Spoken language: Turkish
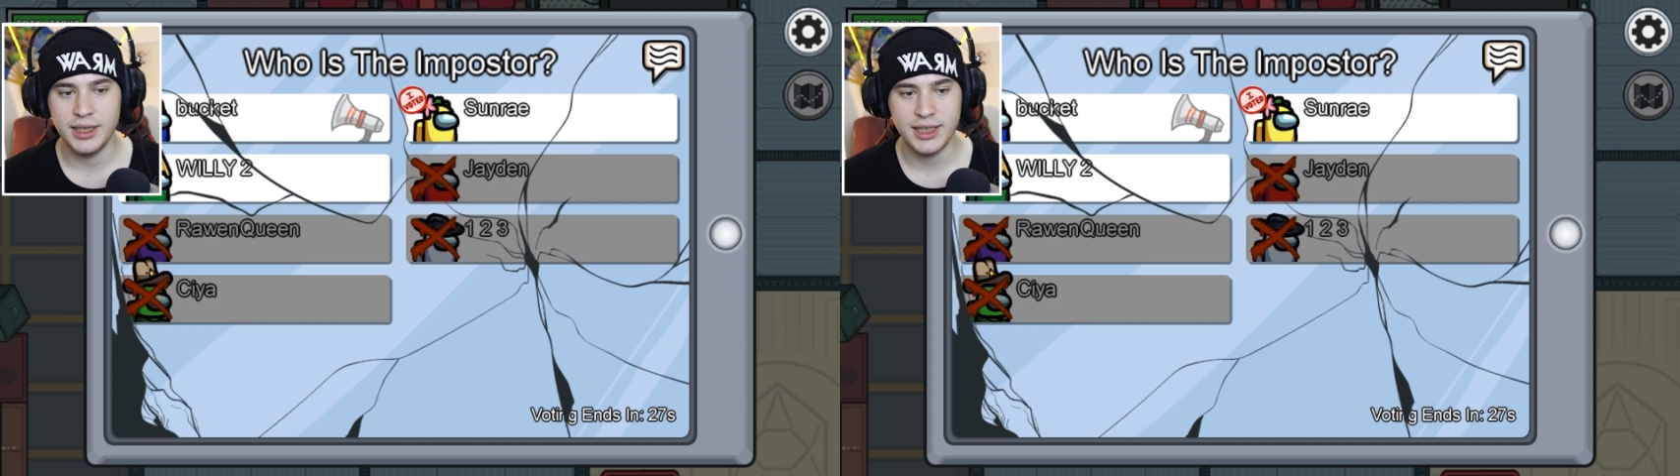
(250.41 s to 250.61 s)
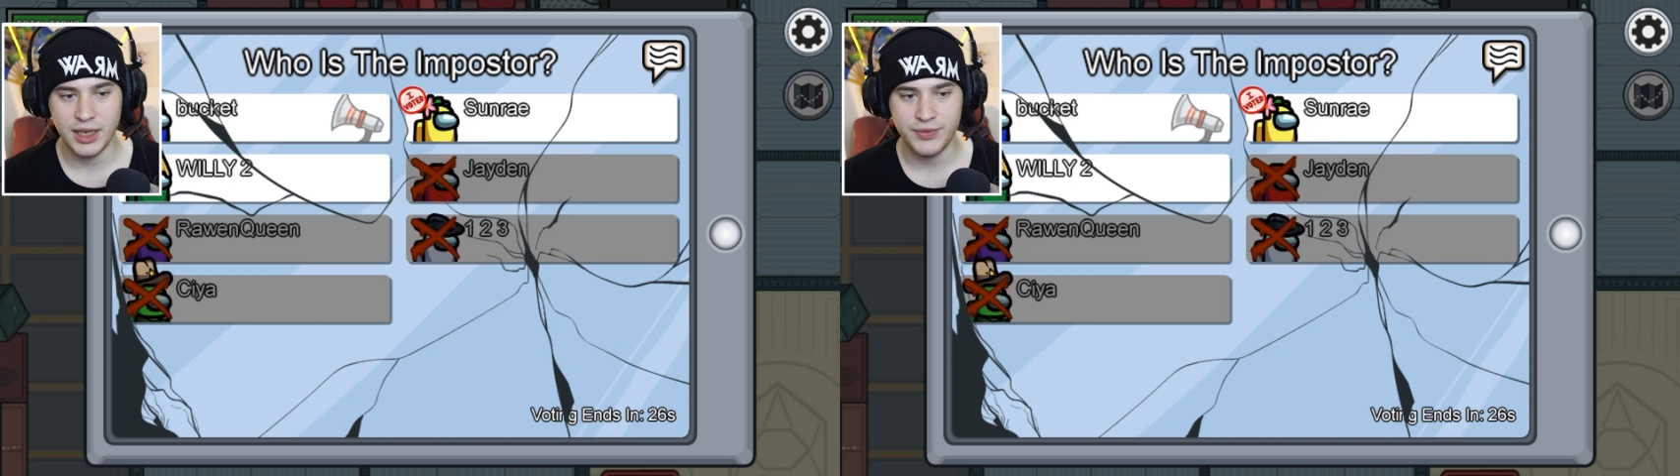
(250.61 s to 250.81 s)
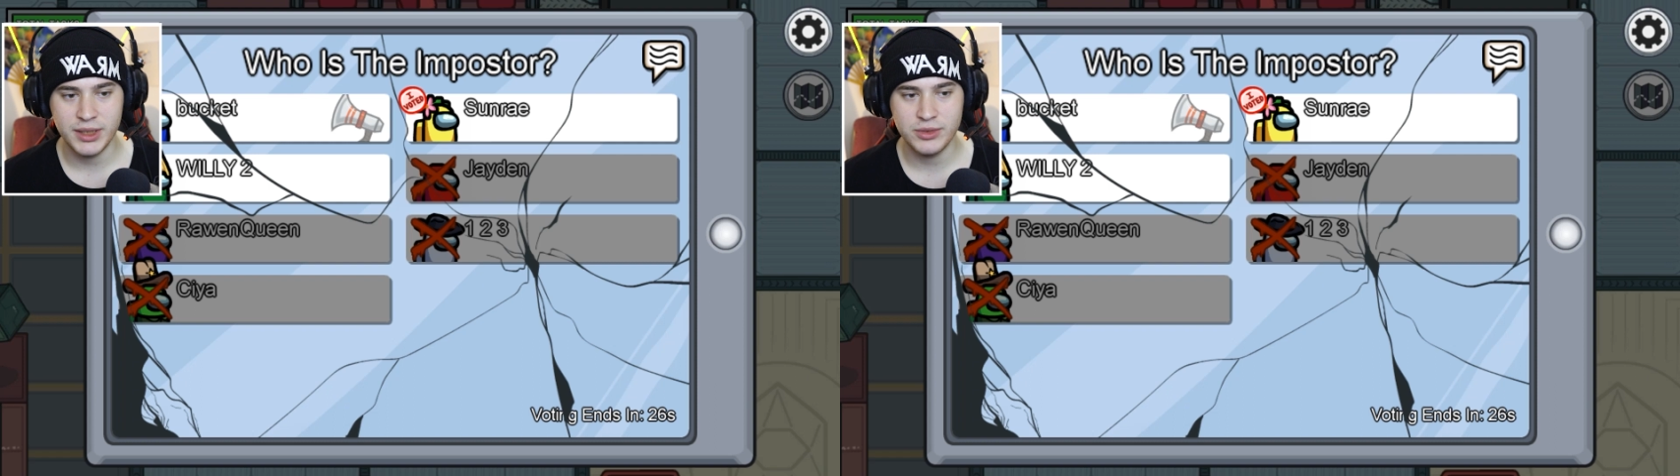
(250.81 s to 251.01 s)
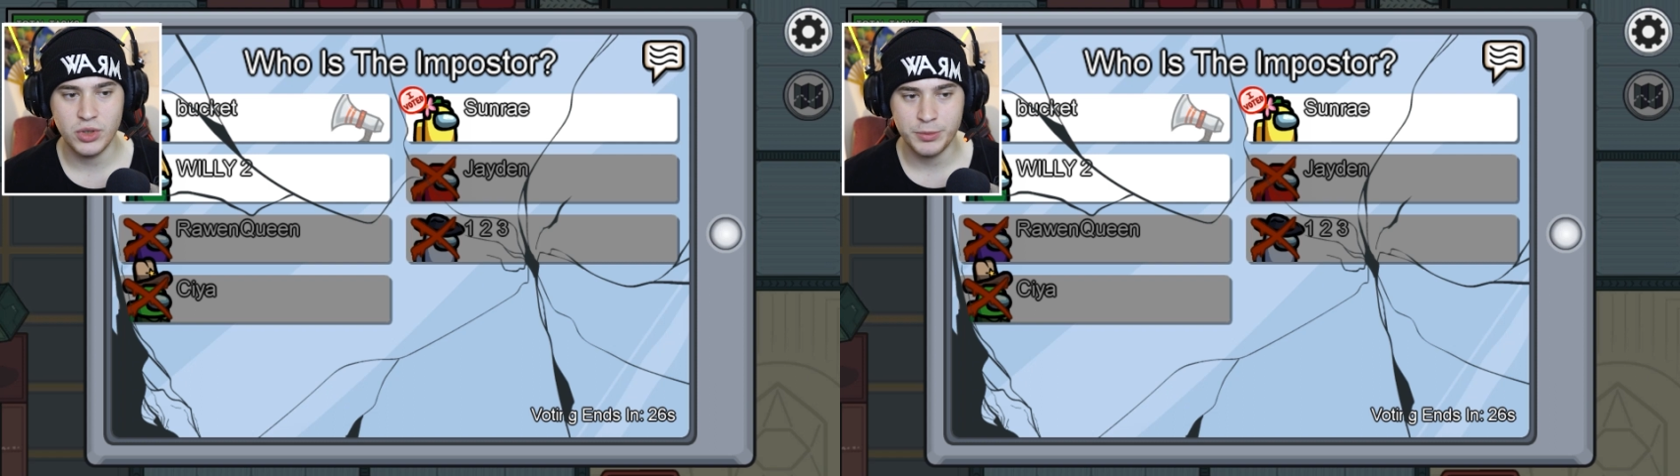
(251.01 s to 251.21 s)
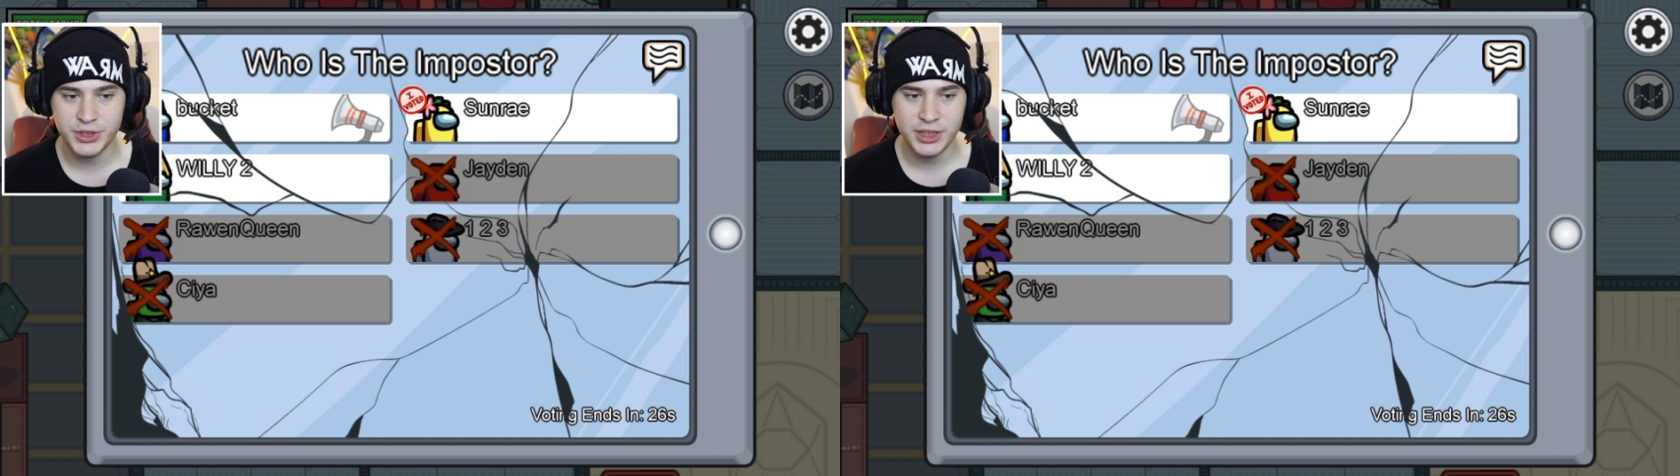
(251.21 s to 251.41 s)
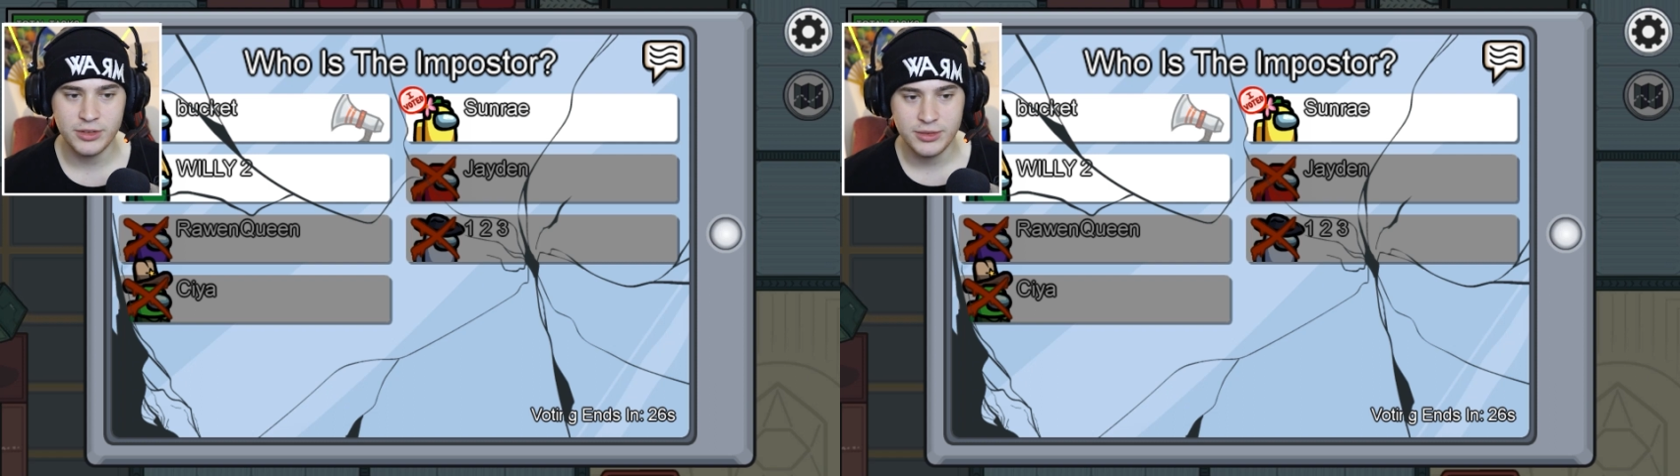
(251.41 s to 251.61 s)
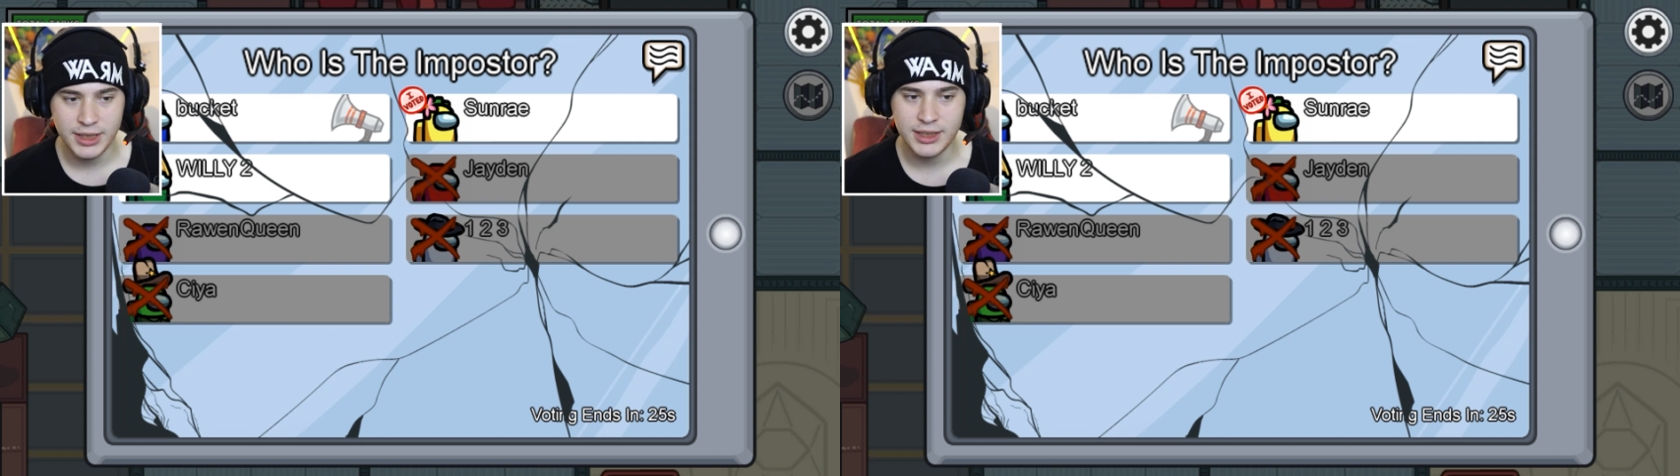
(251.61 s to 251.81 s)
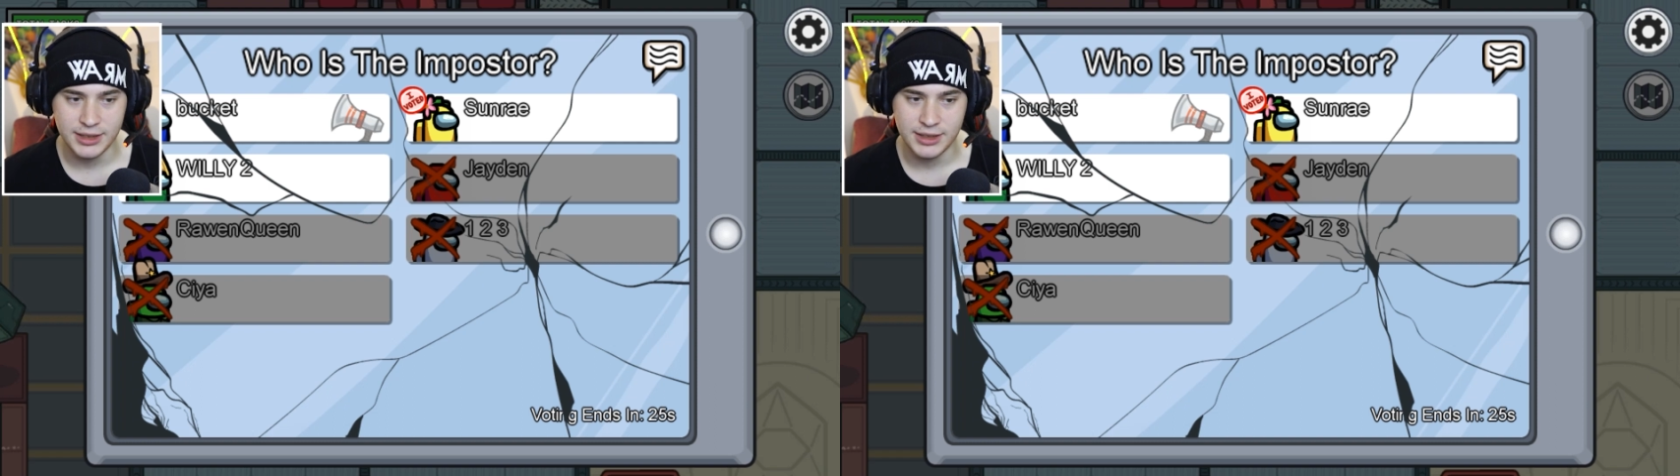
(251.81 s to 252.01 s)
e kafan kopacak.
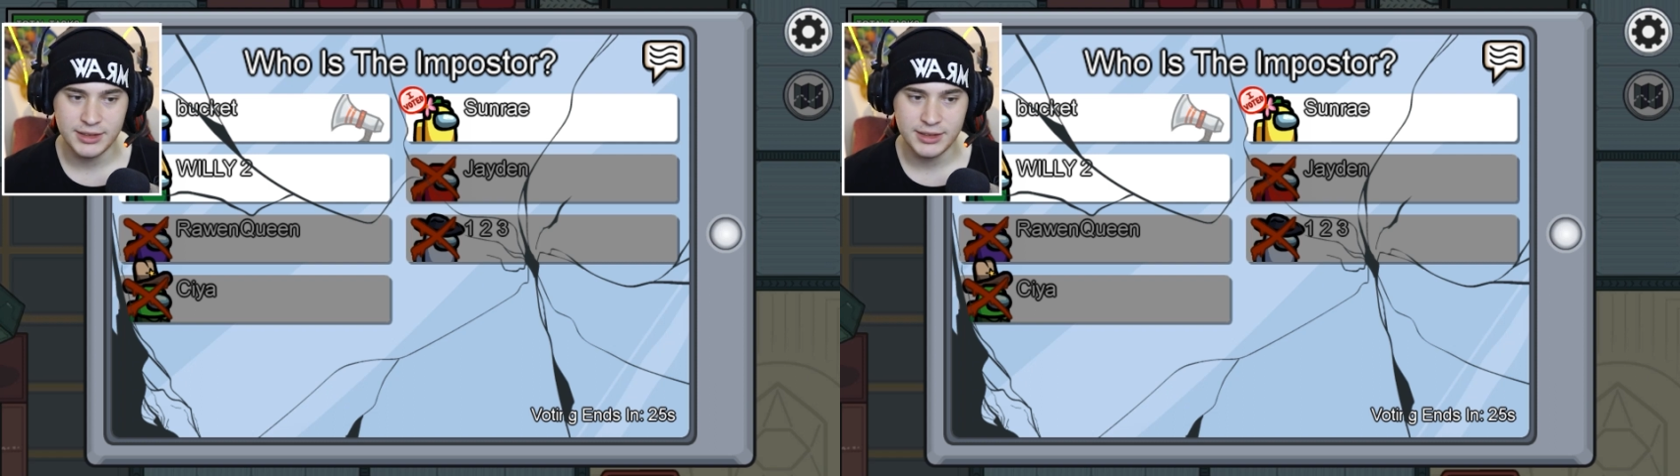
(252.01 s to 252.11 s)
Hadi.